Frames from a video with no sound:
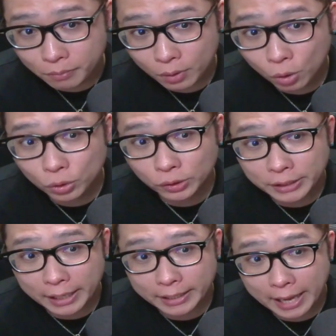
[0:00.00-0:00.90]
落とし
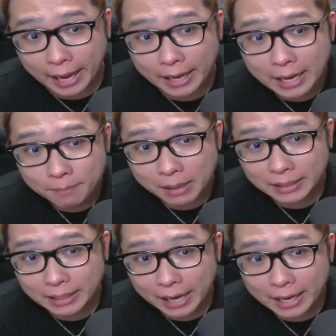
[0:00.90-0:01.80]
てきて、まあ、
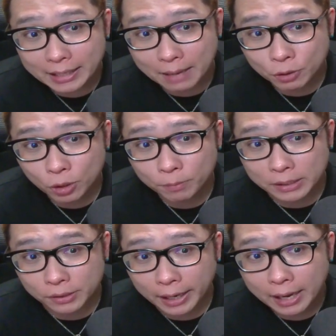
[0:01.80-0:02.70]
綺麗なダブルトップで
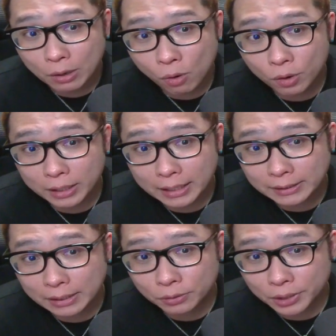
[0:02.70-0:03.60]
すよね。こういう形
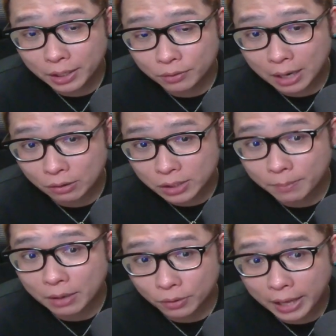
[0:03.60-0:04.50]
で組んでくる可能性
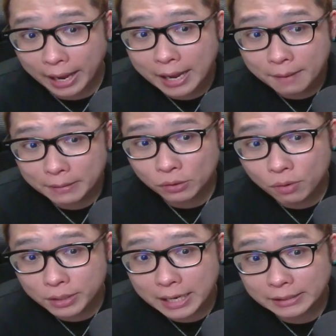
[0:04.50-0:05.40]
もあるので、まあ、そこ
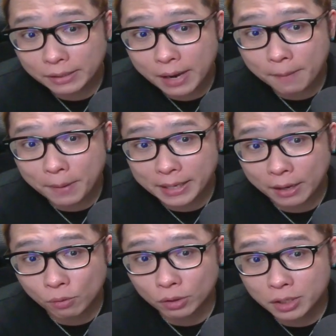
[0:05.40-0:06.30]
に対してはやっぱりね、
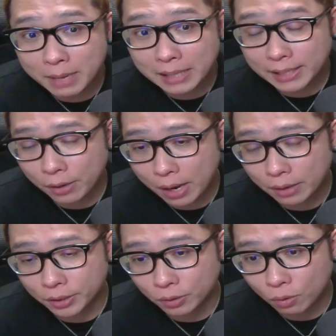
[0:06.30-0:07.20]
この2万
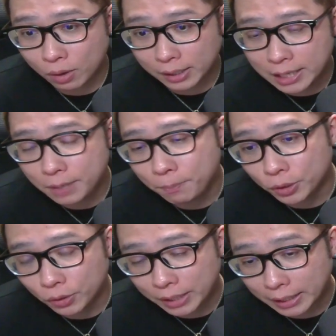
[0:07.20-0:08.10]
1500というところが
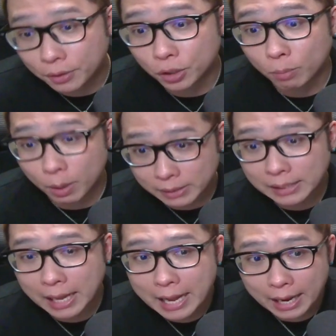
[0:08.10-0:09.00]
キーポイントになってくると思います。
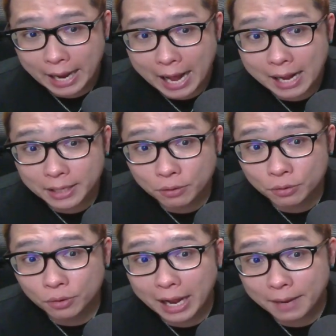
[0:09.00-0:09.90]
上がってくる
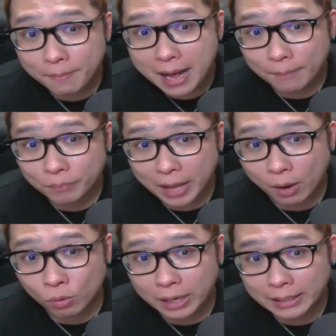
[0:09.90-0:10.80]
のであれば、えー、
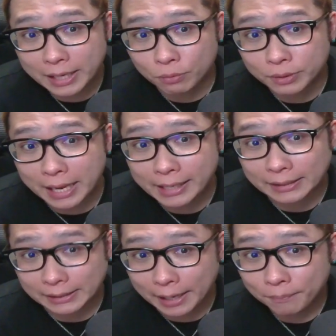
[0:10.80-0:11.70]
この辺りで売っていきたい
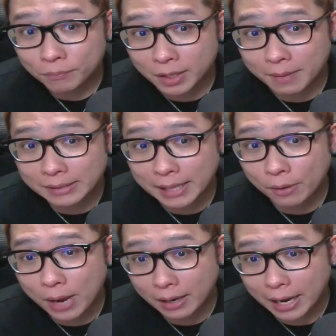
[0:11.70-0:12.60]
しね。2万
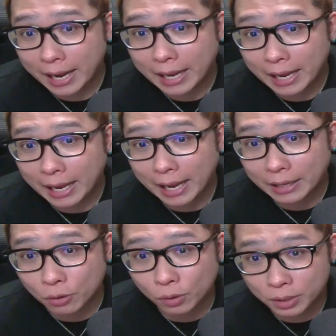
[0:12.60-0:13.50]
1500、えー、
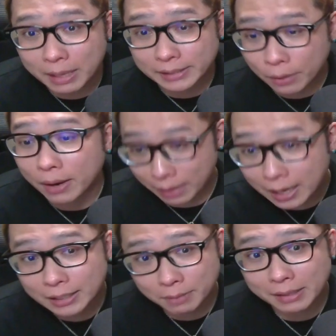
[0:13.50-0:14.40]
と、2万1500か。
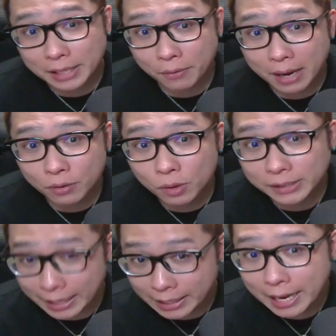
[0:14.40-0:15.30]
2万1500を
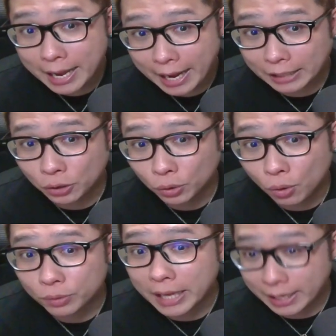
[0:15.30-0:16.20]
背に、えー、ショート
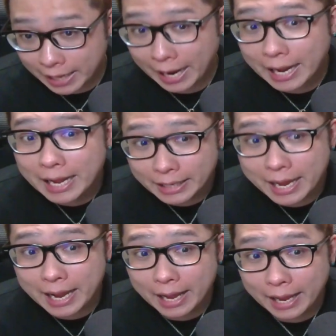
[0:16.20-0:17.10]
を打っていきたい。
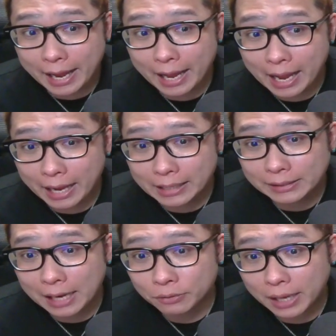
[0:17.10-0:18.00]
で、えー、一
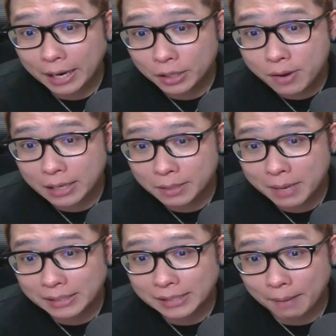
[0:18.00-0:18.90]
旦のターゲットは2
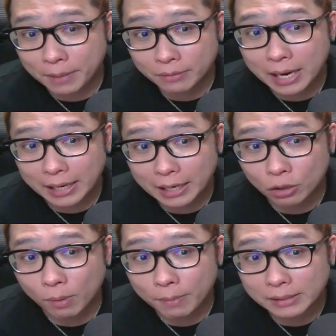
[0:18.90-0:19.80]
万300ぐらいかなと
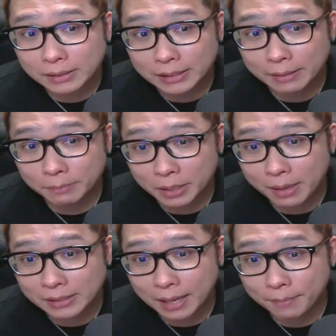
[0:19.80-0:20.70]
思います。2, 2
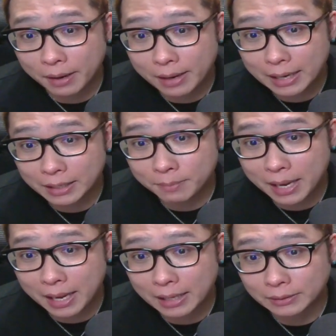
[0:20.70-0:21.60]
万300から2
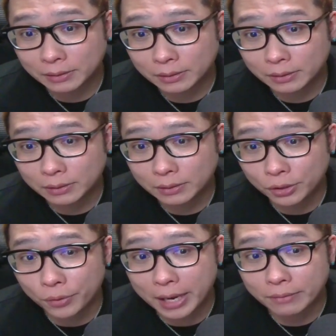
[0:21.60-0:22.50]
万
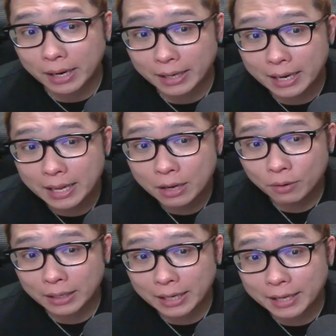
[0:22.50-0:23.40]
400ぐらいかな。こ
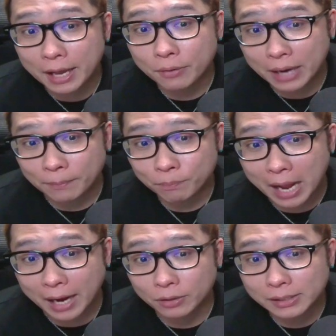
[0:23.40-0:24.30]
のあたりがネックライン、
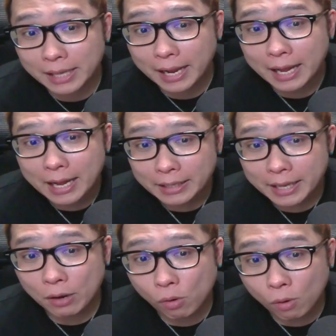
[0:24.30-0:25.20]
ターゲットですね。
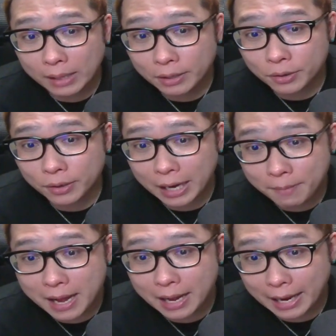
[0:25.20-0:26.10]
で、ここ終わってくるようであれ
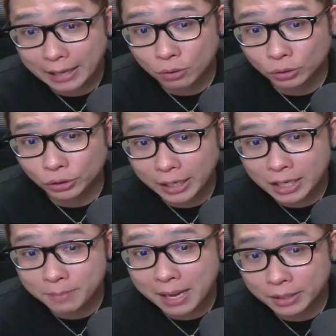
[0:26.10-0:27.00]
ば、えー、途中ね、
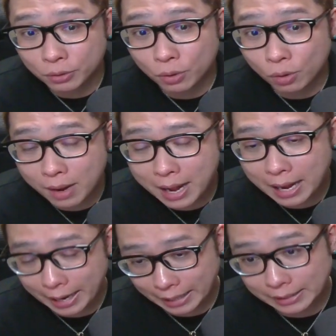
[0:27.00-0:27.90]
2万っていうところは、
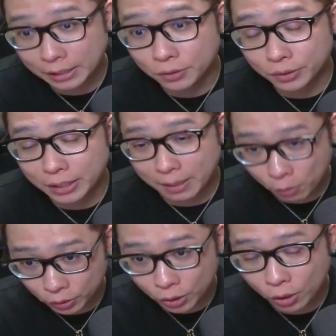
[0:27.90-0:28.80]
えー、さっきの言ってた
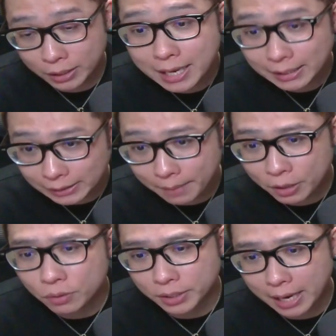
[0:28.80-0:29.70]
ポイント、冷やしレベル
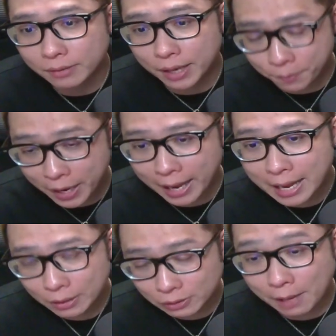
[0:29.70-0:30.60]
の 200MA
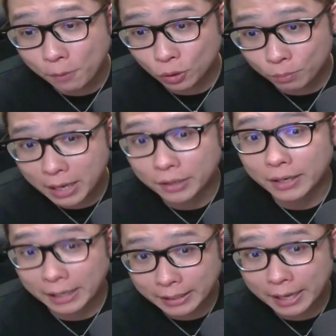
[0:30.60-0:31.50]
のサポートを見ないとい
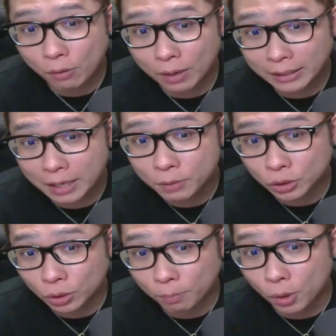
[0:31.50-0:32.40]
けないんで、このあたりも
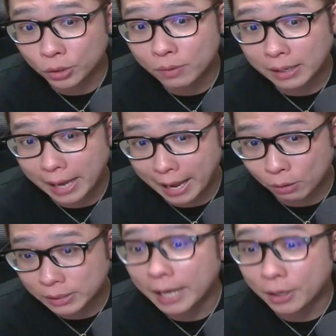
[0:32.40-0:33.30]
ちょっとポイントは、えー、押さえ